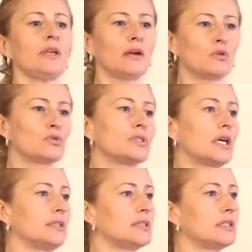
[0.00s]
che uno
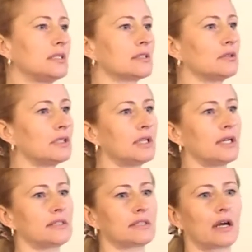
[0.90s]
sia di sinistra o di
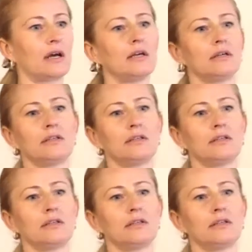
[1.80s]
destra,